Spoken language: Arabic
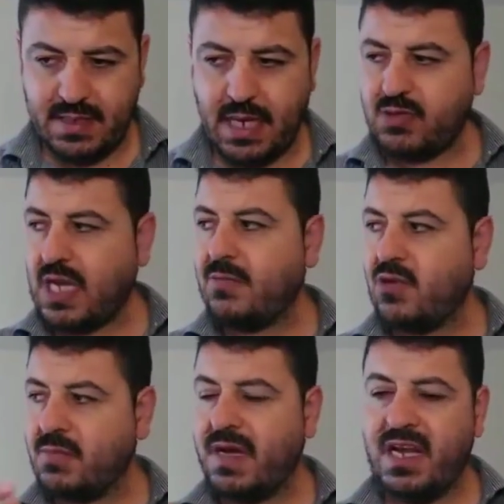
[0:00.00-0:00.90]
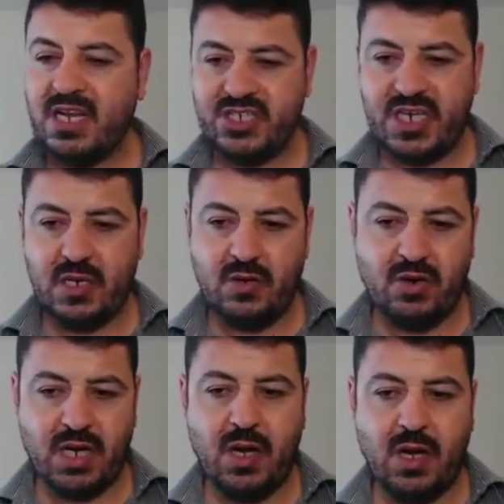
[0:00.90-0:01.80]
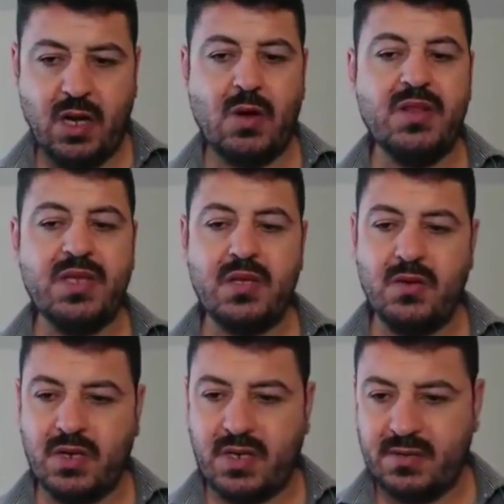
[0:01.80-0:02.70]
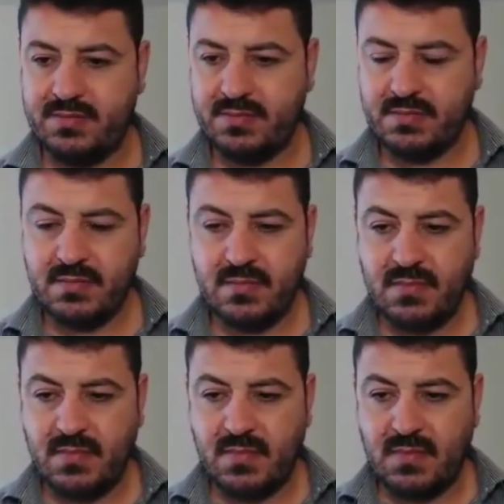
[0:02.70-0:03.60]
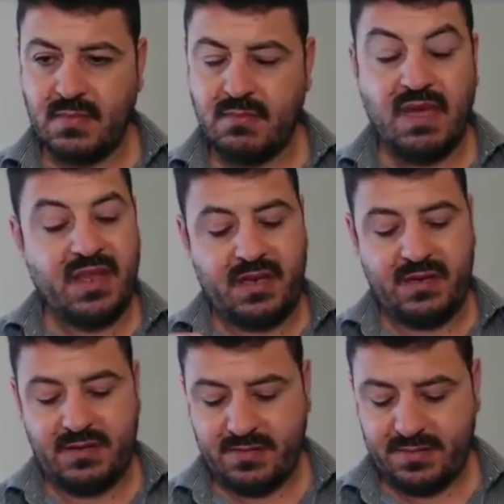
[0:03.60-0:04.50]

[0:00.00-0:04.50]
او تعاملك مع الاشياء الاخرى او المواضيع الاخرى مثلا